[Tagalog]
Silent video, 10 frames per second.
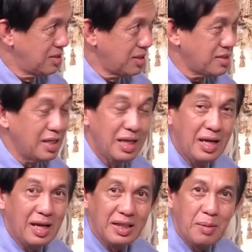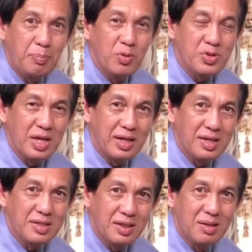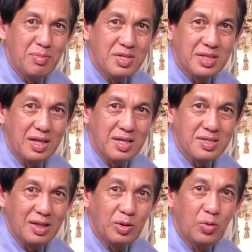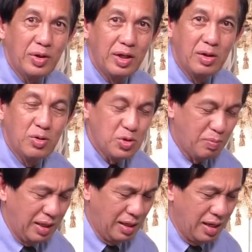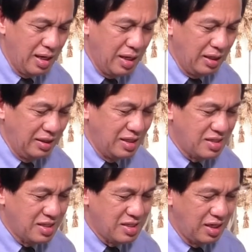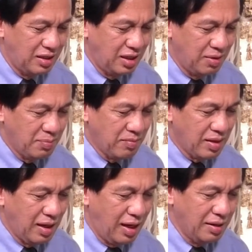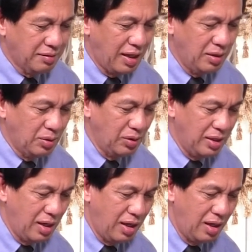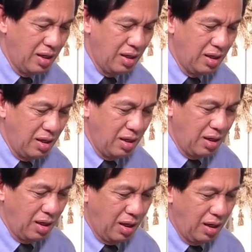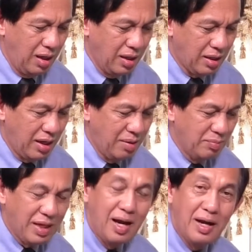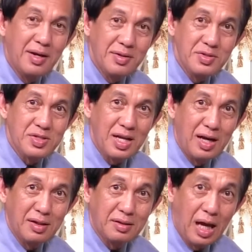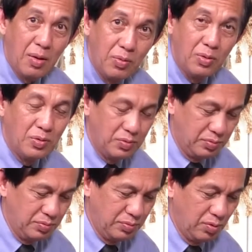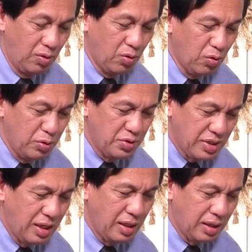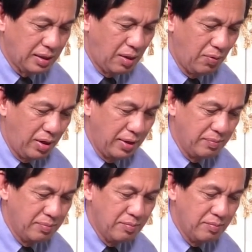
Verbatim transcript: sa sining katapusan nga trimestres ang tuig 2017. Ang title ya ang kahimtangan sang tawo o kon sang katawhan.